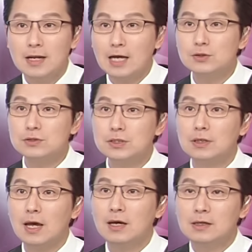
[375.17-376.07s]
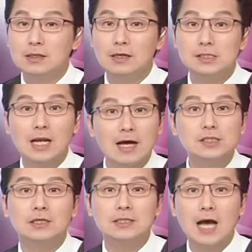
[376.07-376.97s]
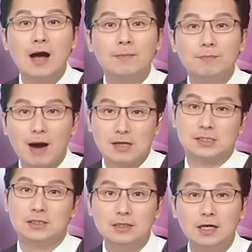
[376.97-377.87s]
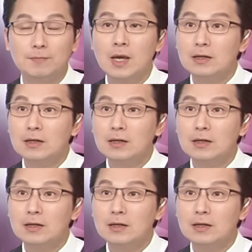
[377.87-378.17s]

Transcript: 他就是呢特斯拉执行长马斯克，